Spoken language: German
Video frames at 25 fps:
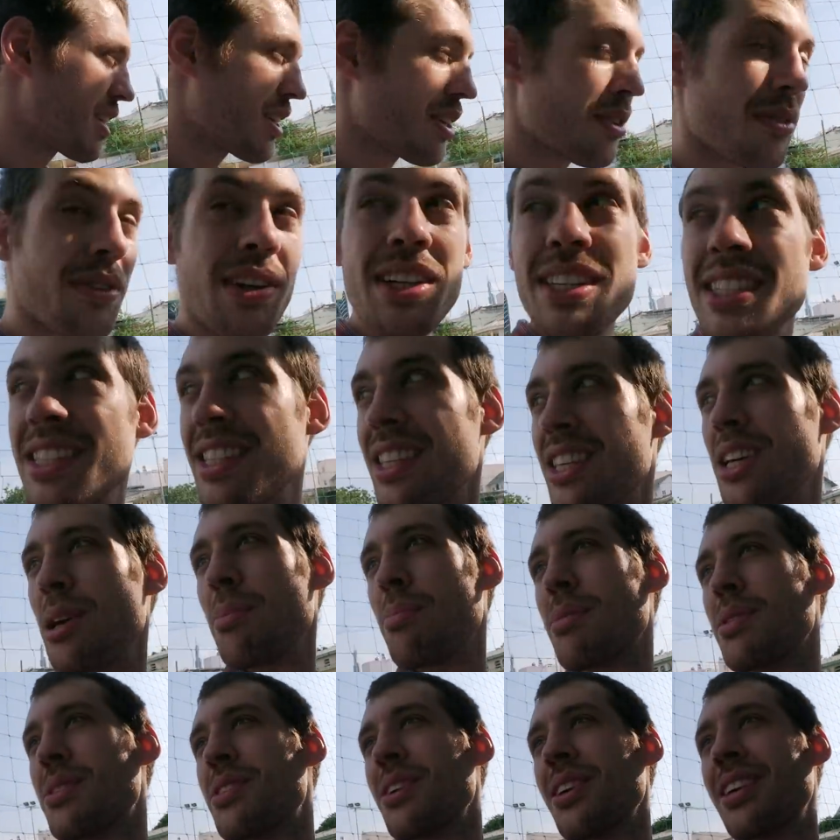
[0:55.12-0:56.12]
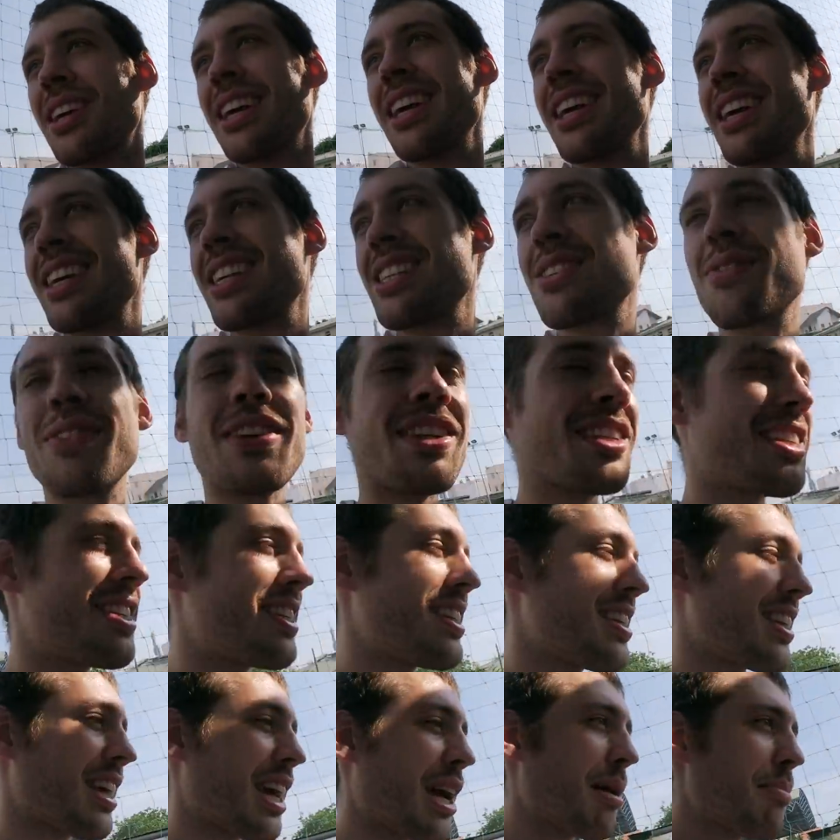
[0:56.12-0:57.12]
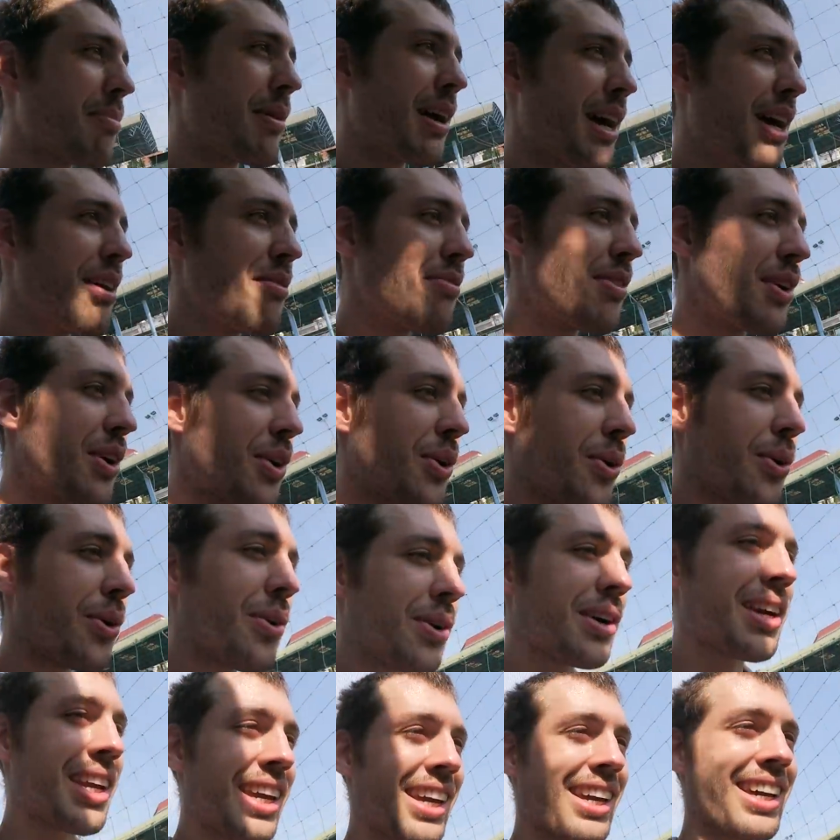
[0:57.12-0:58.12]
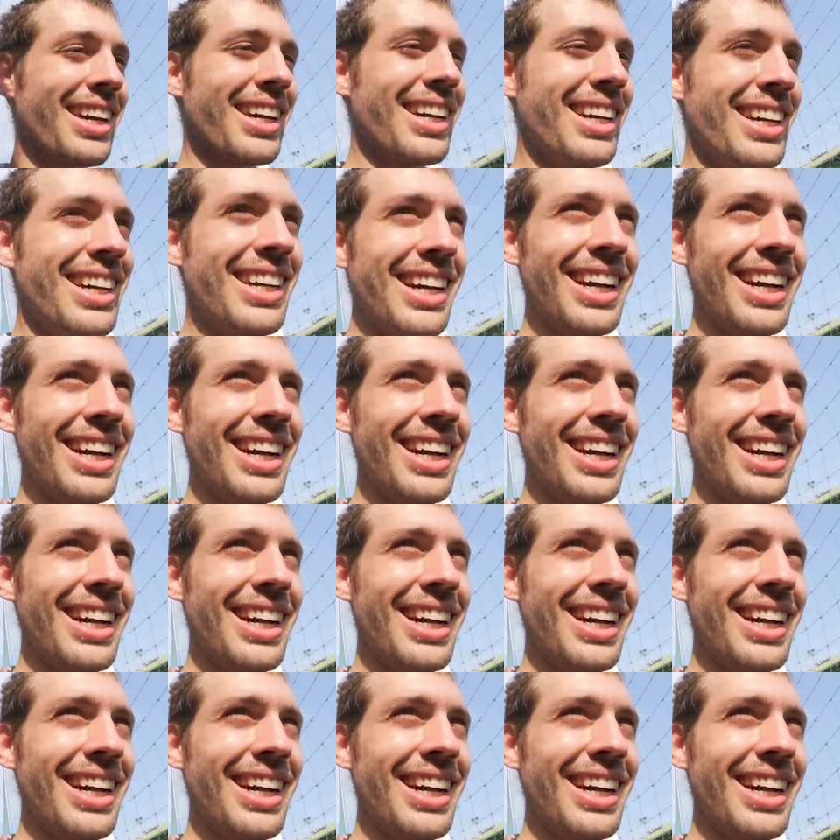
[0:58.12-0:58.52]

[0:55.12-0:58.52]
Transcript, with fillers: Ich weiß nicht, ob es okay ist, wenn ich die Treppe einfach hochgehe.